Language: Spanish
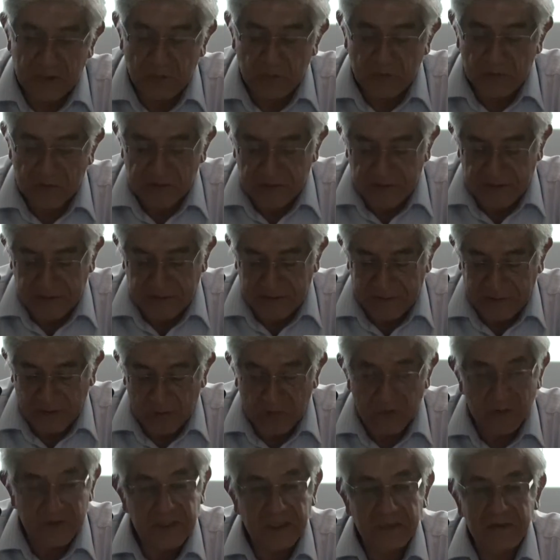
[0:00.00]
hemos eh,
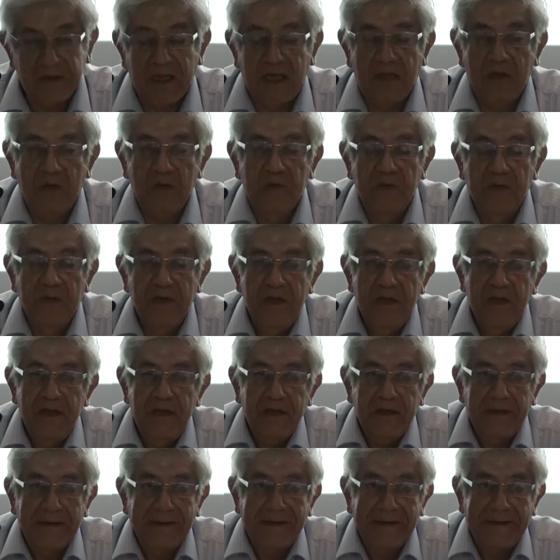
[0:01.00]
constatado
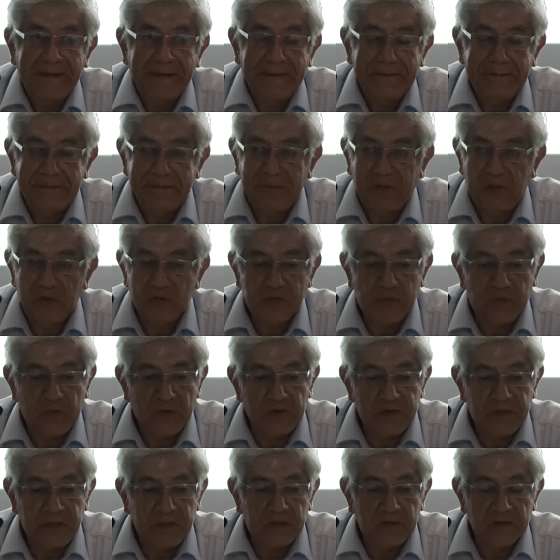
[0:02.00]
en los
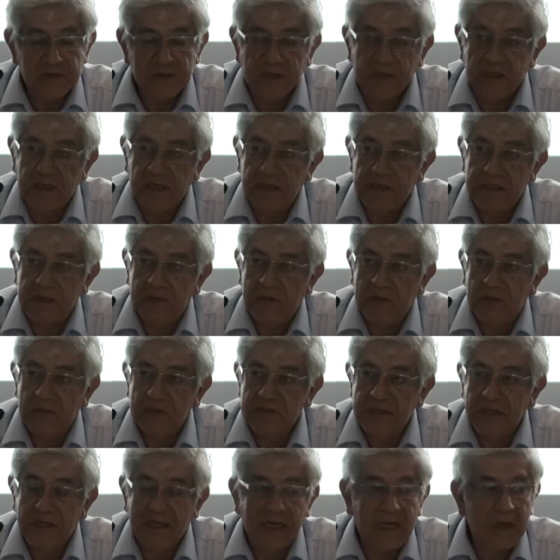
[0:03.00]
proyectos que
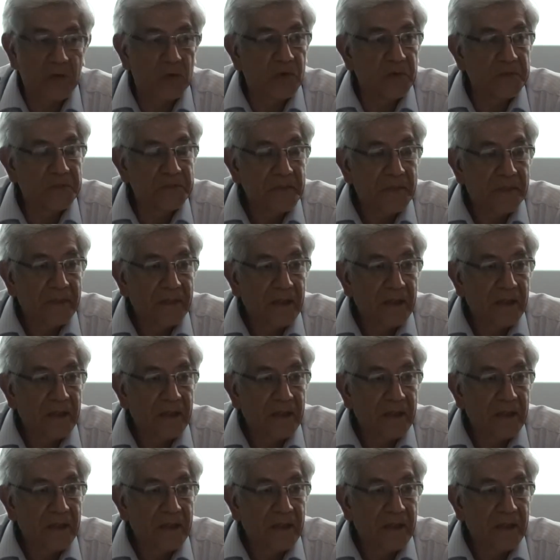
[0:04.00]
llevamos a cabo,